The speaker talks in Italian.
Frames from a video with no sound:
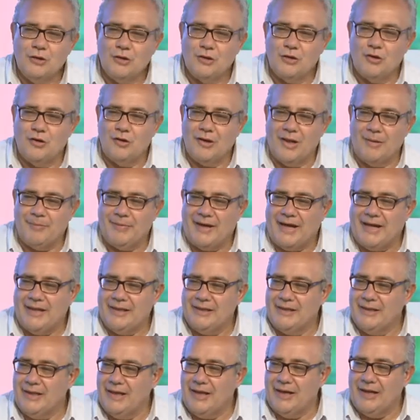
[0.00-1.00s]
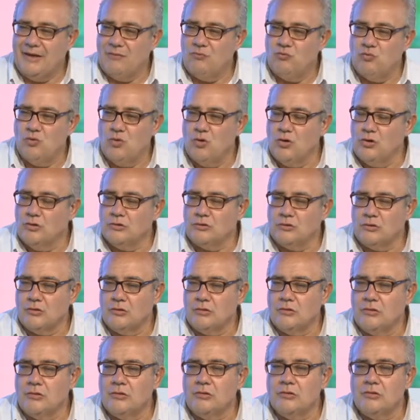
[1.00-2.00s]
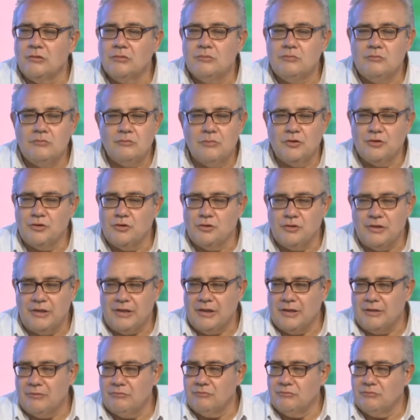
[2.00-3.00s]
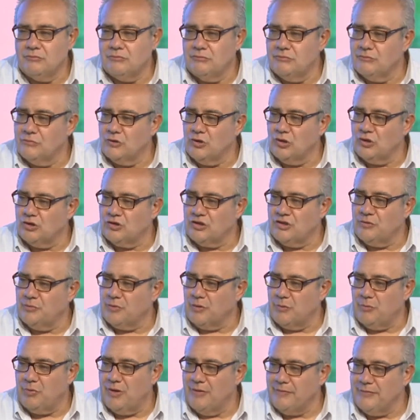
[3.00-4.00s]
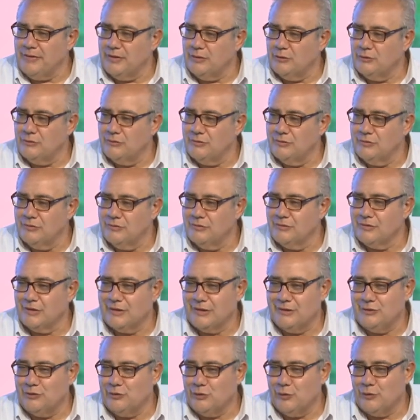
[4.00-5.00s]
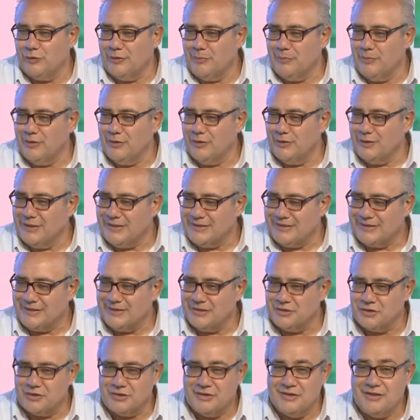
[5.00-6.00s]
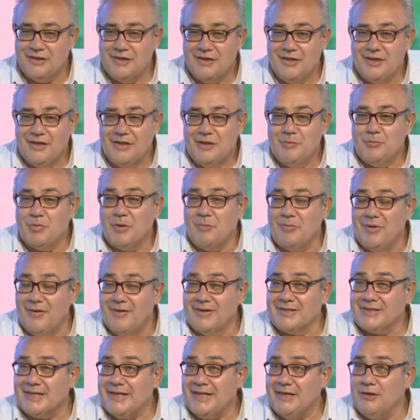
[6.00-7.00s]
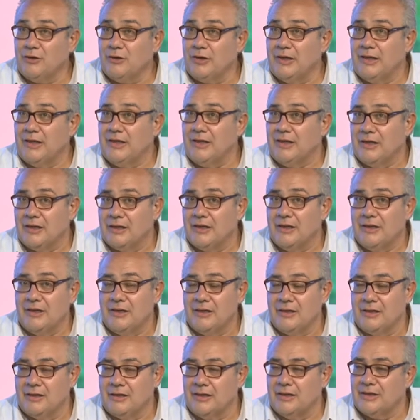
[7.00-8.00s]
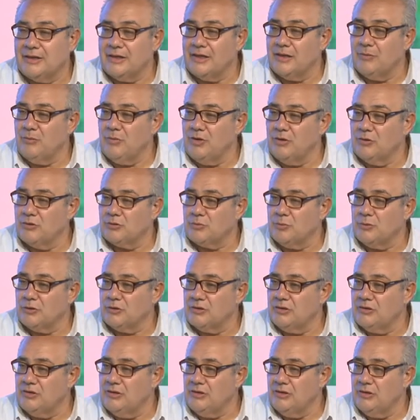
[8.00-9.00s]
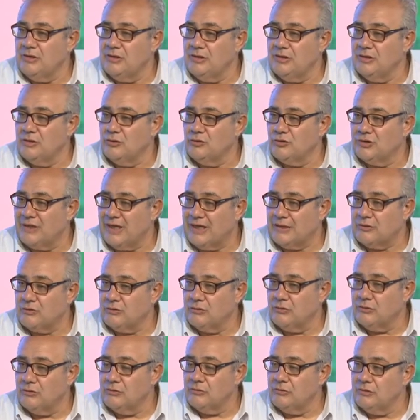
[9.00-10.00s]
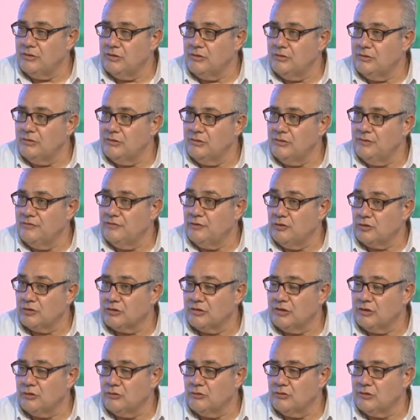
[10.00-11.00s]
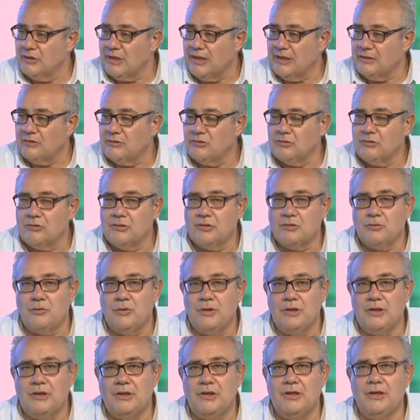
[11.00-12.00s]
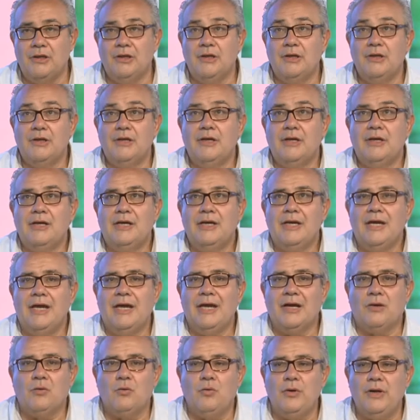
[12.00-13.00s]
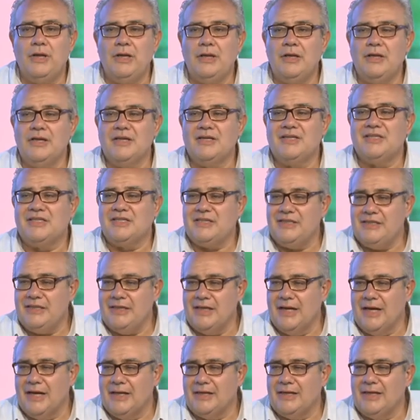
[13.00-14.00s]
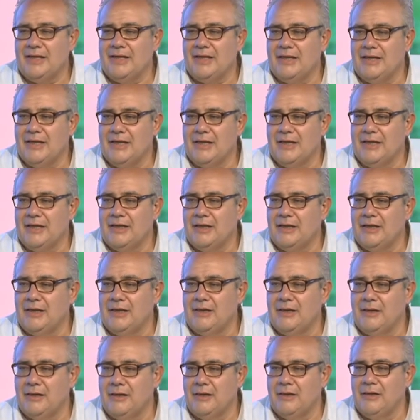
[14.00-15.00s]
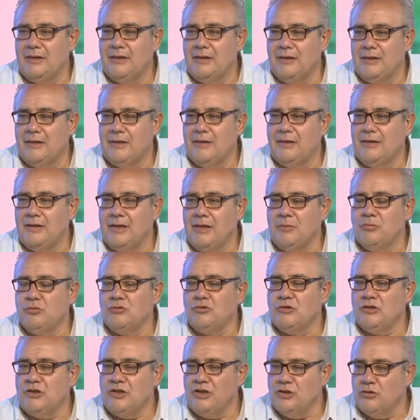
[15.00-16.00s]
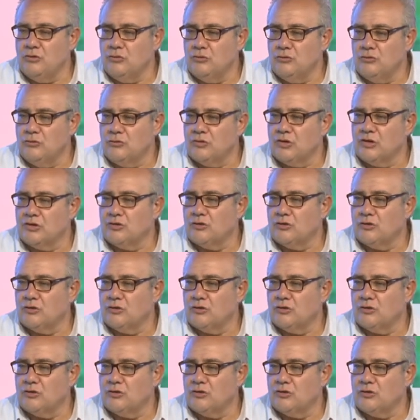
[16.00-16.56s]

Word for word: con la palla, a vuoto, voglio dire, grossi problemi non, non dovrebbero essercene problema serio che, che, che, il rugby è uno sport di contatto, di, di forte contatto. Fondamentale quindi, quello. E quindi sia nelle, nei punti di incontro e